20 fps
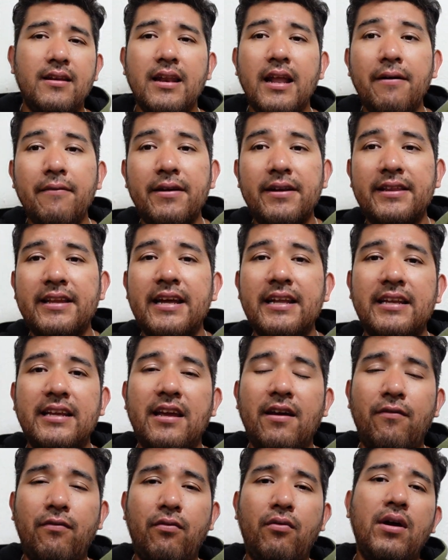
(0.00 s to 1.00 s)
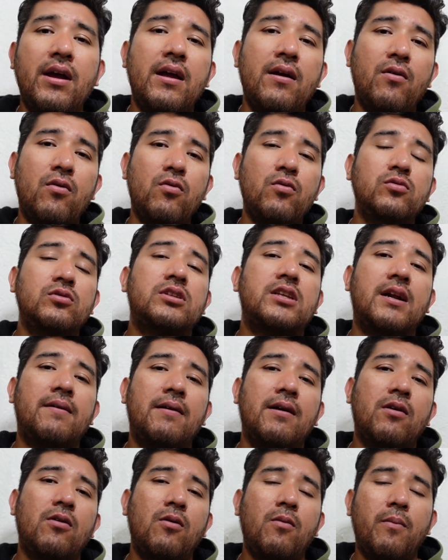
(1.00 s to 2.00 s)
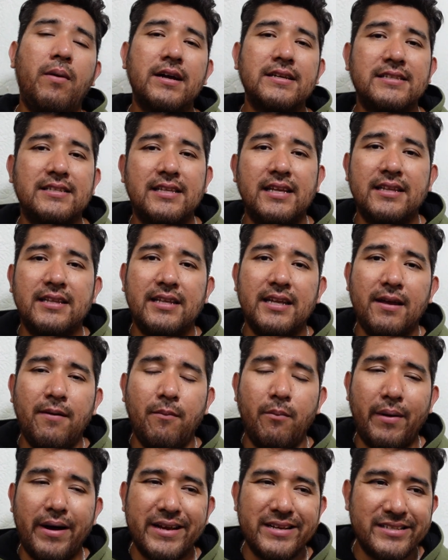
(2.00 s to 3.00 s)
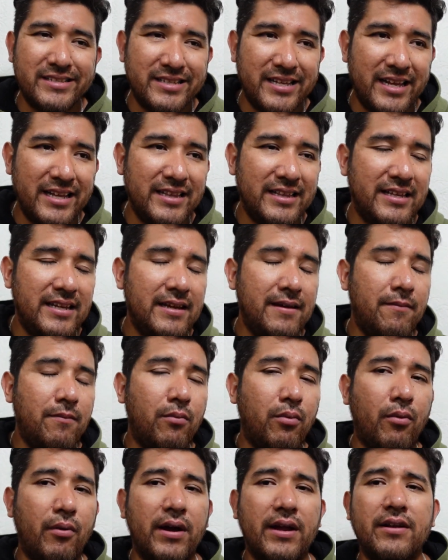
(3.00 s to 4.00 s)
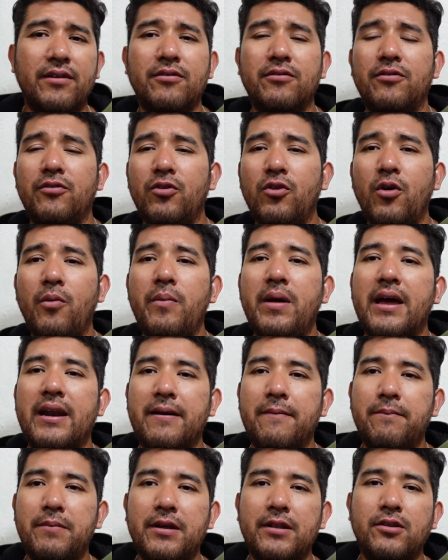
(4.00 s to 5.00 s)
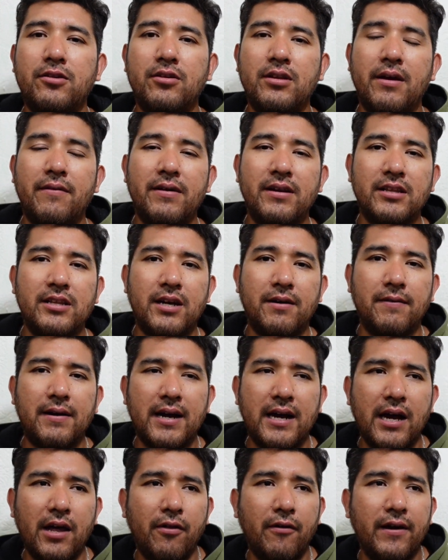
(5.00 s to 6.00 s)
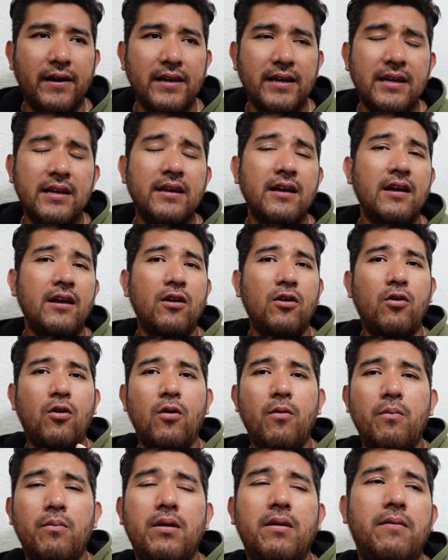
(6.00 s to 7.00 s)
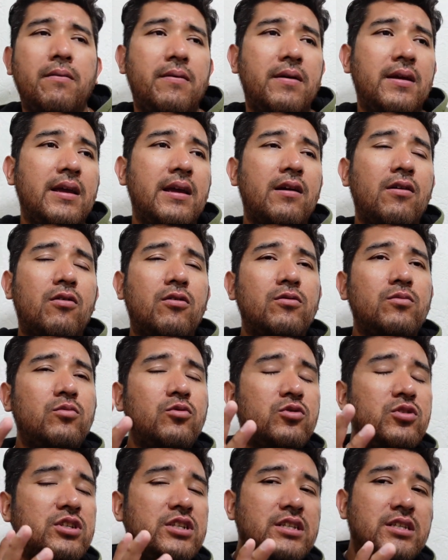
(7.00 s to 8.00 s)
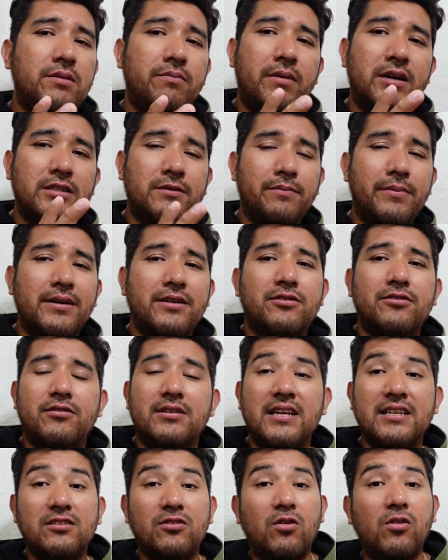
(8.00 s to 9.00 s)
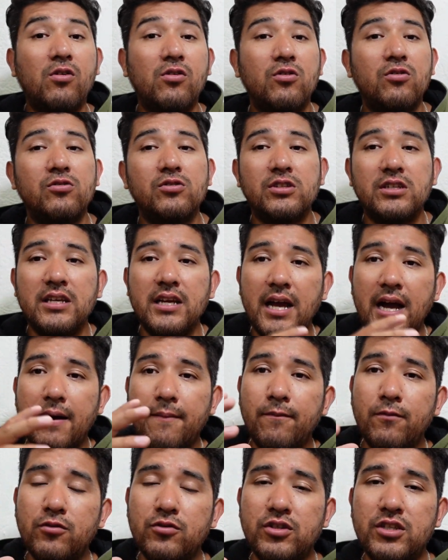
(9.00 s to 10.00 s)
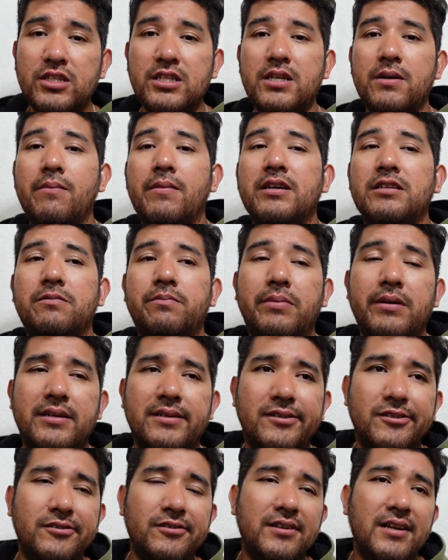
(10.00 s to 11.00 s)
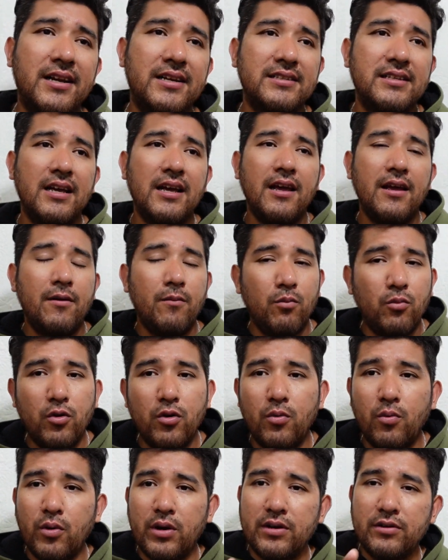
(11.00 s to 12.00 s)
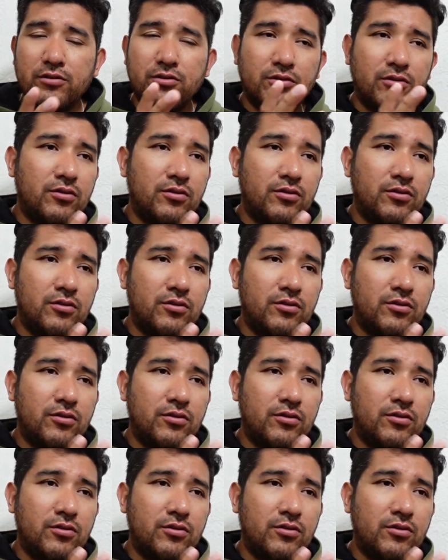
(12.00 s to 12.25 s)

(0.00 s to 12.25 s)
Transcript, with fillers: La verdad que fue un trabajo bastante, bastante bueno. No me arrepiento de haber trabajado ahí, conviví con muchísimas personas, conocí a muchísimas personas, muy buenos